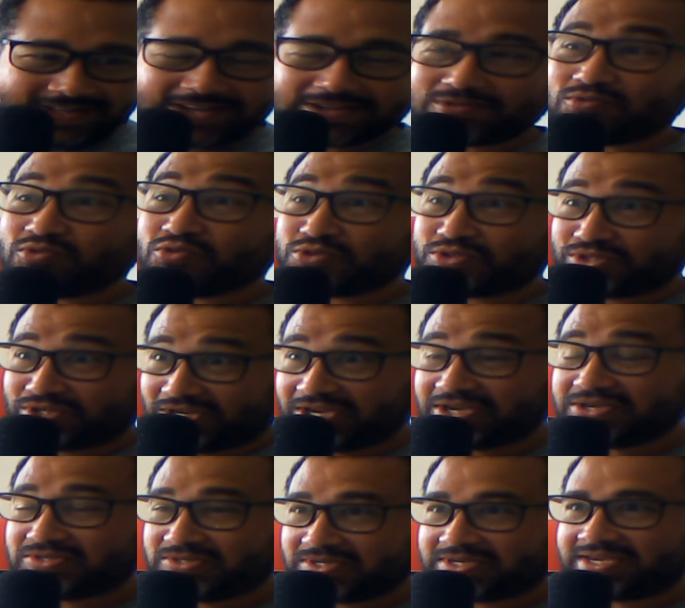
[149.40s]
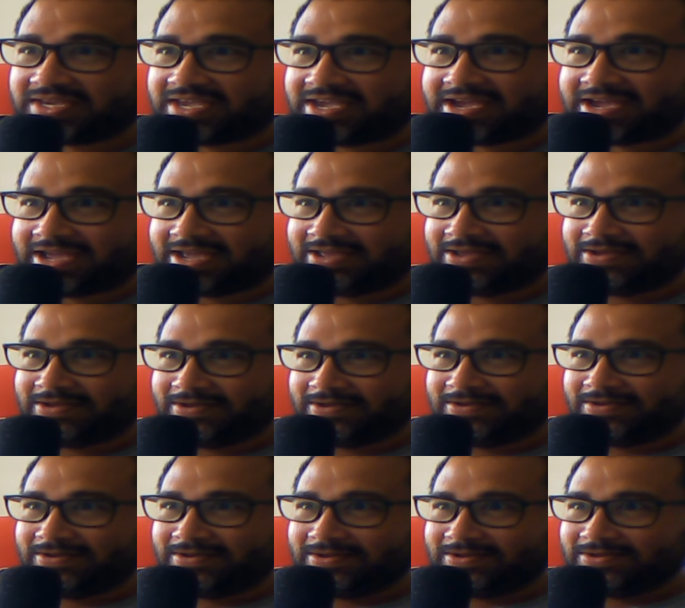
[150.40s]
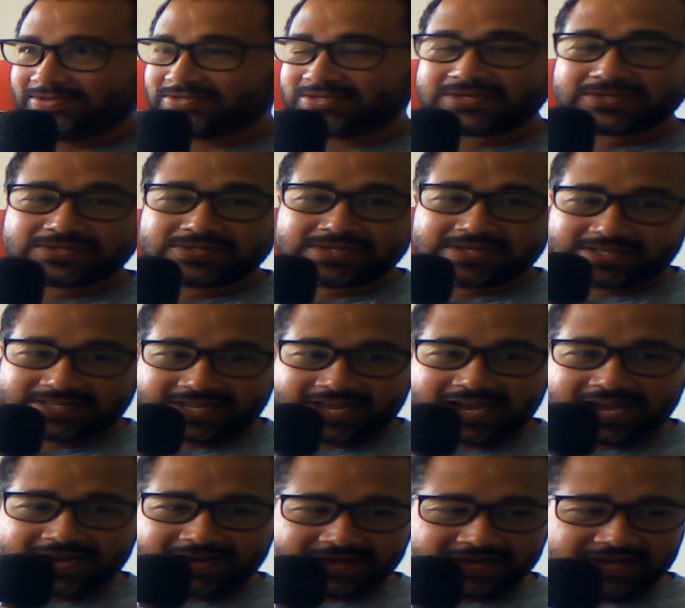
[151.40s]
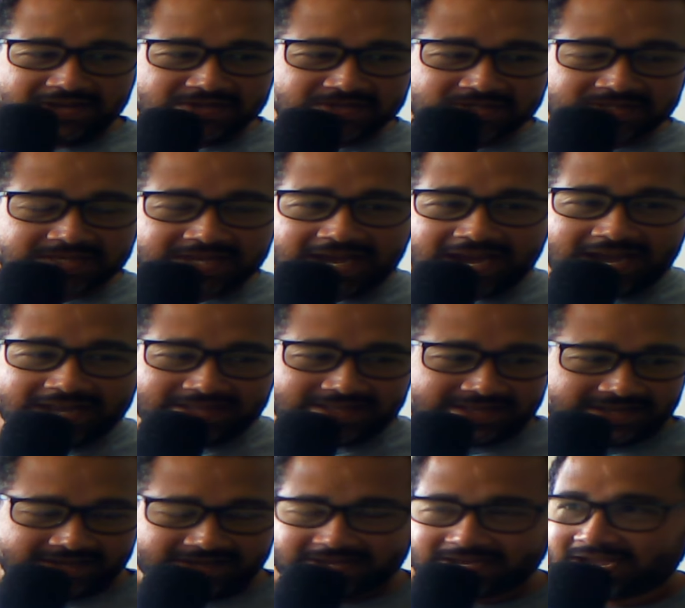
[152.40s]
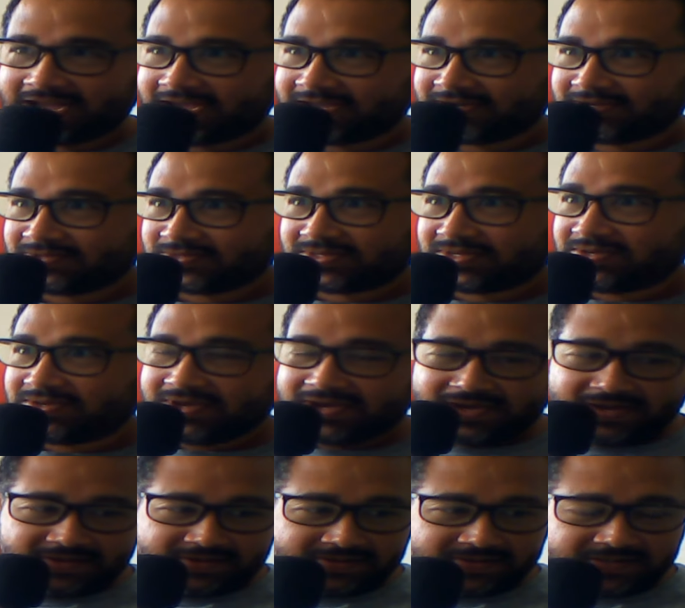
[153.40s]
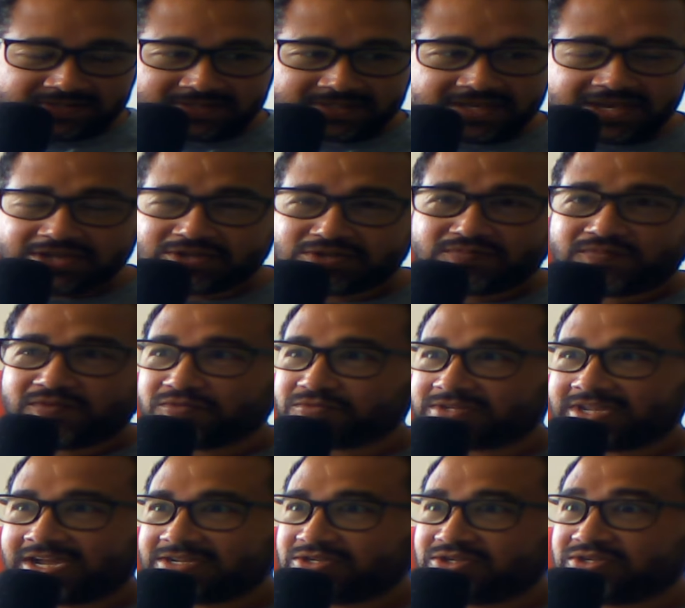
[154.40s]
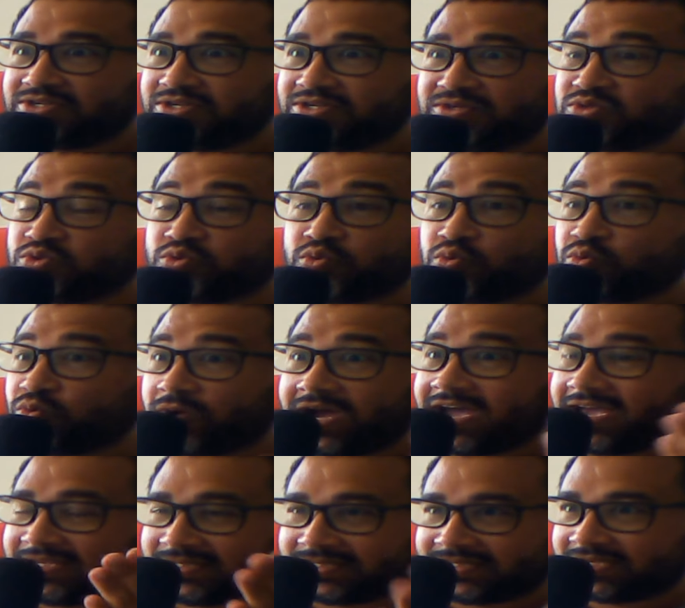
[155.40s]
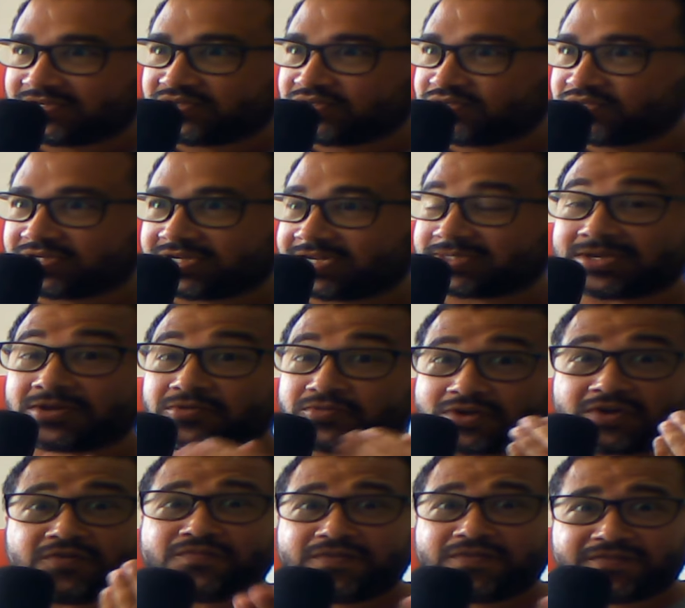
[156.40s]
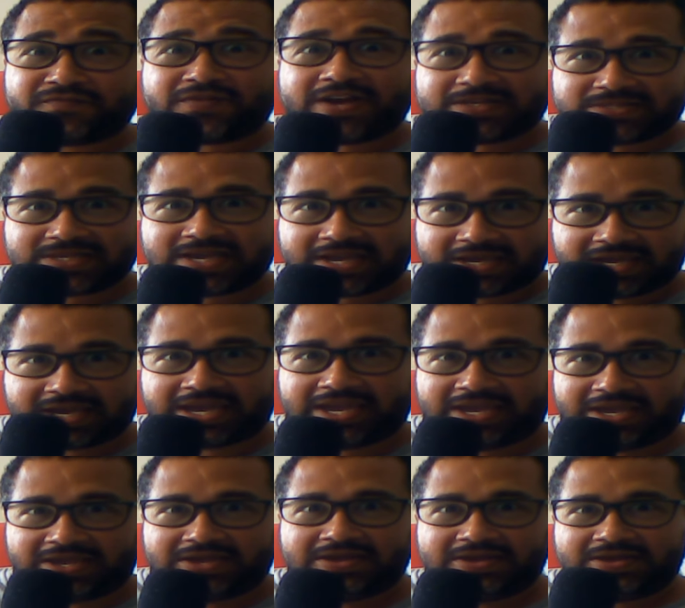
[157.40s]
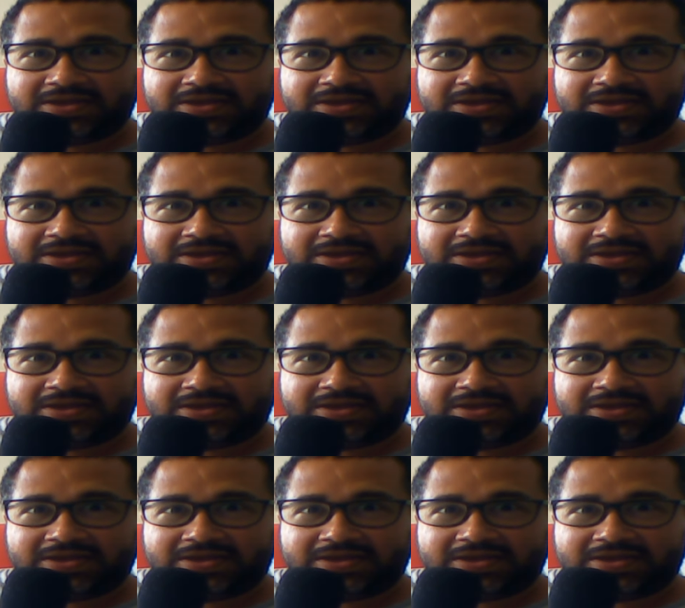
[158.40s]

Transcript: da tosquice que é. Você, você dá risada, cara. Você, você sente vontade de zoar essa desgraça. Que é o que eu vou fazer aqui.